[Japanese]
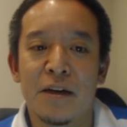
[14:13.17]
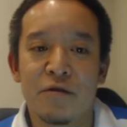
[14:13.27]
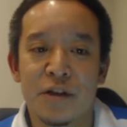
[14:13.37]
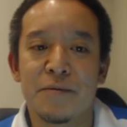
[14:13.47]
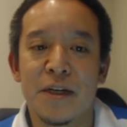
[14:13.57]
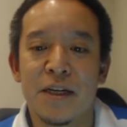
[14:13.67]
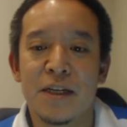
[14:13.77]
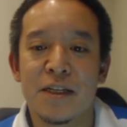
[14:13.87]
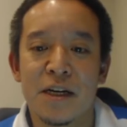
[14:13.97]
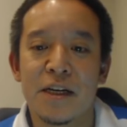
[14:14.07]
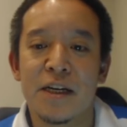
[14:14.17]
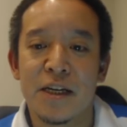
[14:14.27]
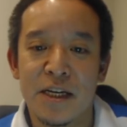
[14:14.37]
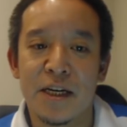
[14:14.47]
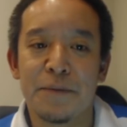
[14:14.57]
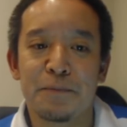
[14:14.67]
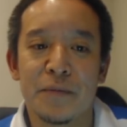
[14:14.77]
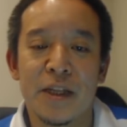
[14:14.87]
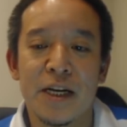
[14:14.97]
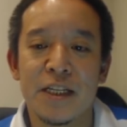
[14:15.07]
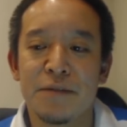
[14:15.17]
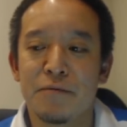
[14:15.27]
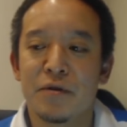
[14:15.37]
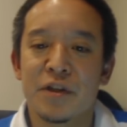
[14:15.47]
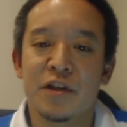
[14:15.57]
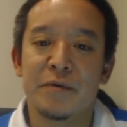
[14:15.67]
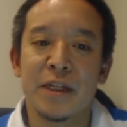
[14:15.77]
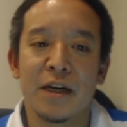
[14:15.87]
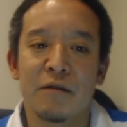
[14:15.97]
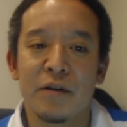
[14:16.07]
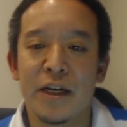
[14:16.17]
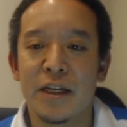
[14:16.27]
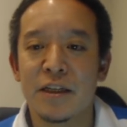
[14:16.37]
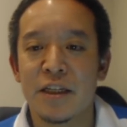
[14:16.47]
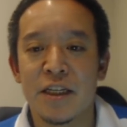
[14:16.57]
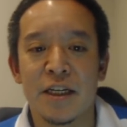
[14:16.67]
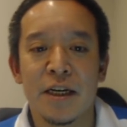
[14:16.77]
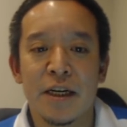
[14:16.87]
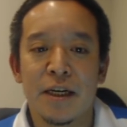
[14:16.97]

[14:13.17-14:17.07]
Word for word: 吉見参議院議員大臣も務めたぐらいですし、